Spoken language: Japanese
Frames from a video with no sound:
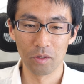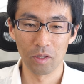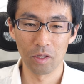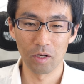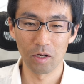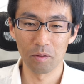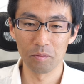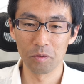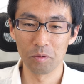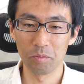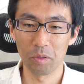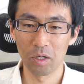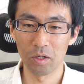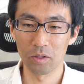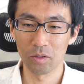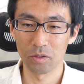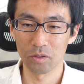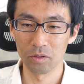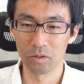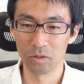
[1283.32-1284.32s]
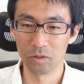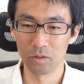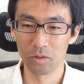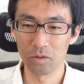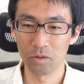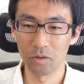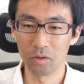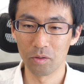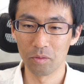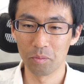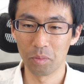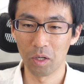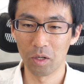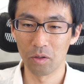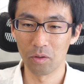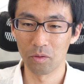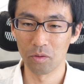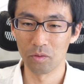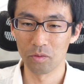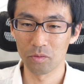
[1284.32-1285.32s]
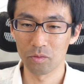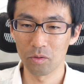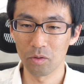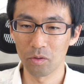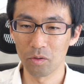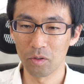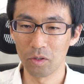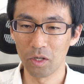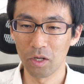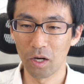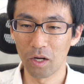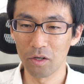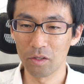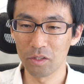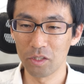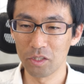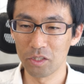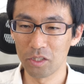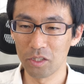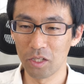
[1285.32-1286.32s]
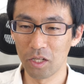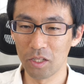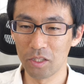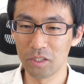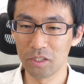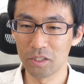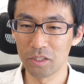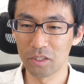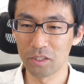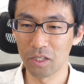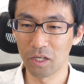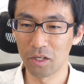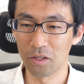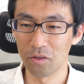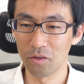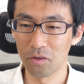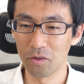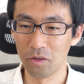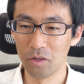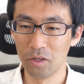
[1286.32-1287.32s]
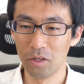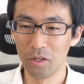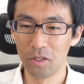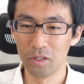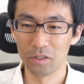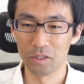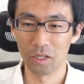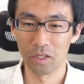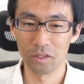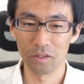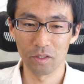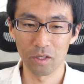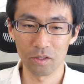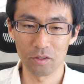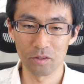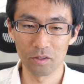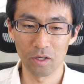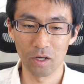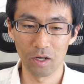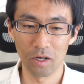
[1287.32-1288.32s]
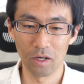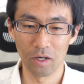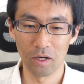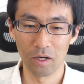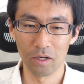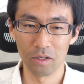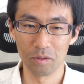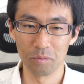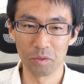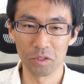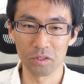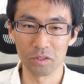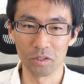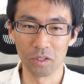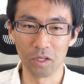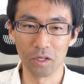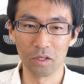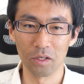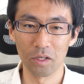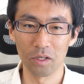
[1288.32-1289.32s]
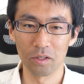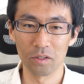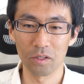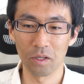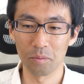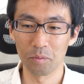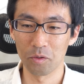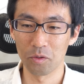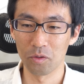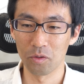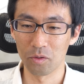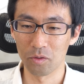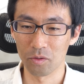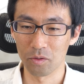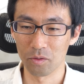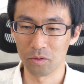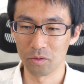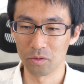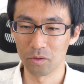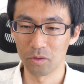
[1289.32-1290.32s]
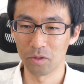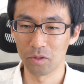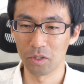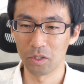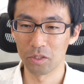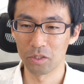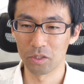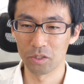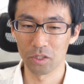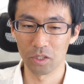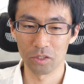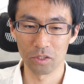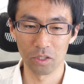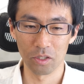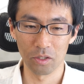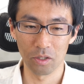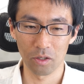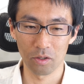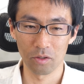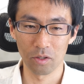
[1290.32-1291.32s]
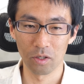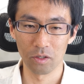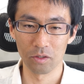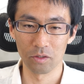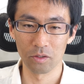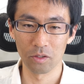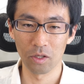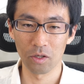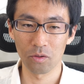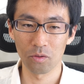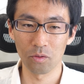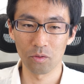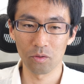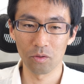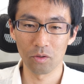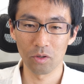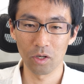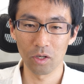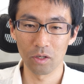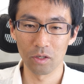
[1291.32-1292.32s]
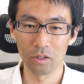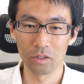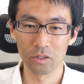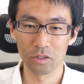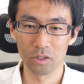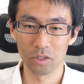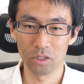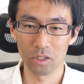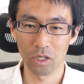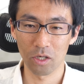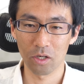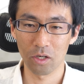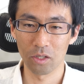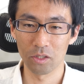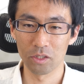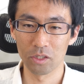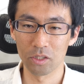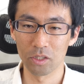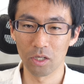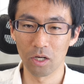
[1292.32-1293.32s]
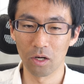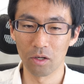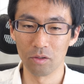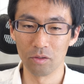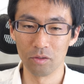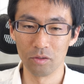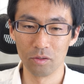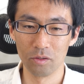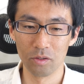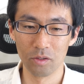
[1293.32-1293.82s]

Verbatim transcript: でラムバンクの番号と RTC レジスターの選択がありますねリアルタイムクロックのレジスター選択があるんでここが若干違う